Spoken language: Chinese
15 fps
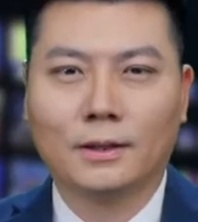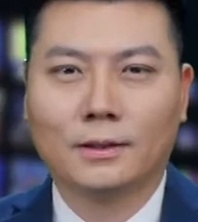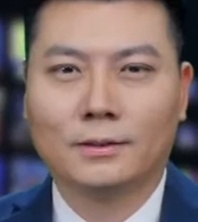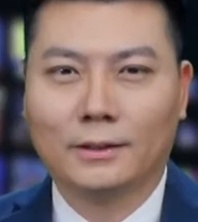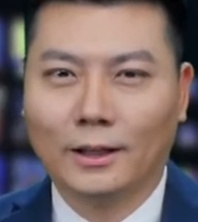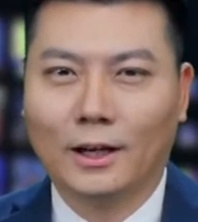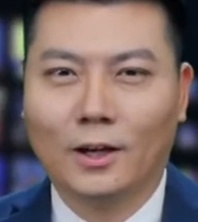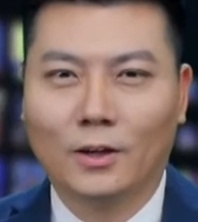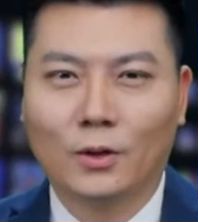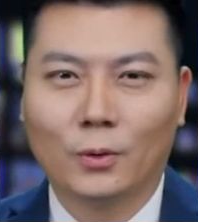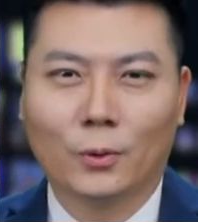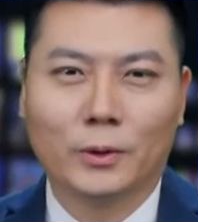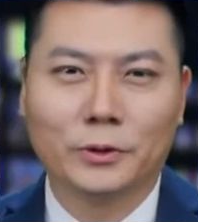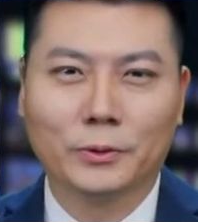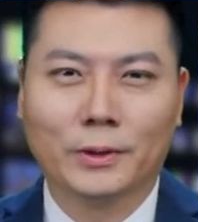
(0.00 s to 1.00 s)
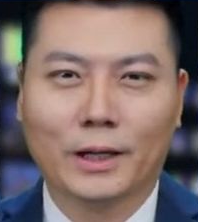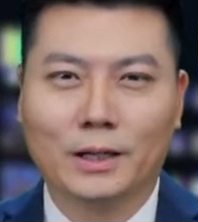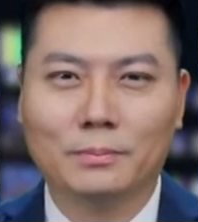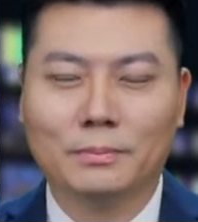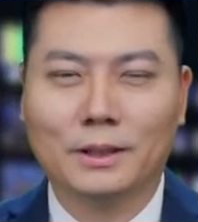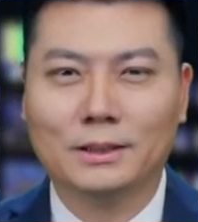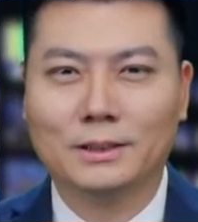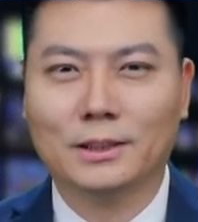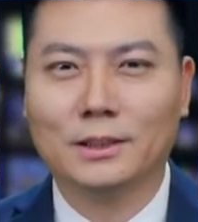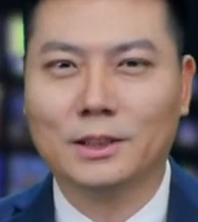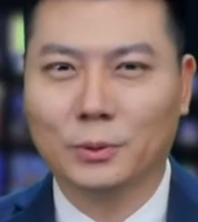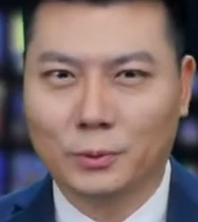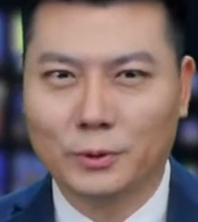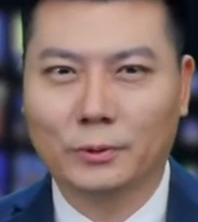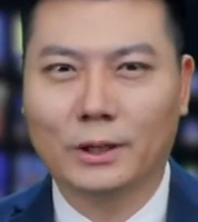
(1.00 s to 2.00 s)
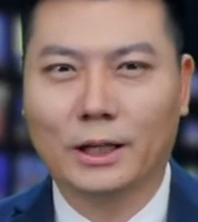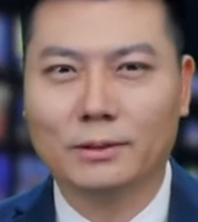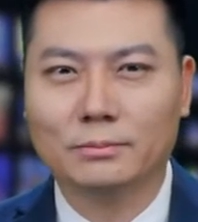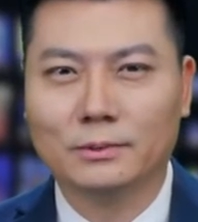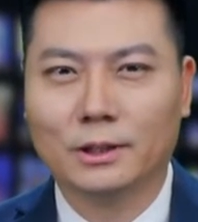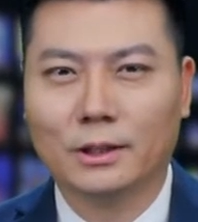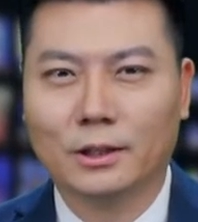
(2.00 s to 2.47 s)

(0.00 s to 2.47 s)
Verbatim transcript: 你好，欢迎收看本期的新闻周刊。